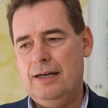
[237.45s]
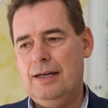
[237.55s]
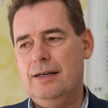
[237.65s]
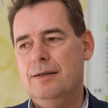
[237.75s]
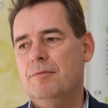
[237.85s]

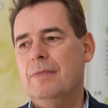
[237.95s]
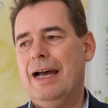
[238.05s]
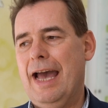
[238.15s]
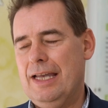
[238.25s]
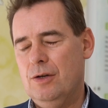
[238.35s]
ähm,
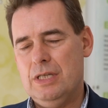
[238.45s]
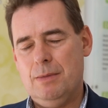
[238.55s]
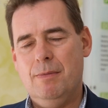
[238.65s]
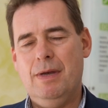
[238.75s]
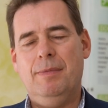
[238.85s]
erreichen uns
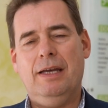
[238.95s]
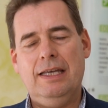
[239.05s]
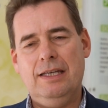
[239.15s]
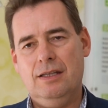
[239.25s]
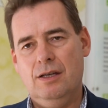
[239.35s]
immer mehr
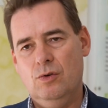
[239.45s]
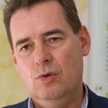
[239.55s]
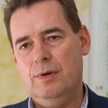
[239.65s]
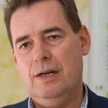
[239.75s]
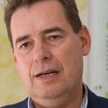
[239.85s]
Berichte über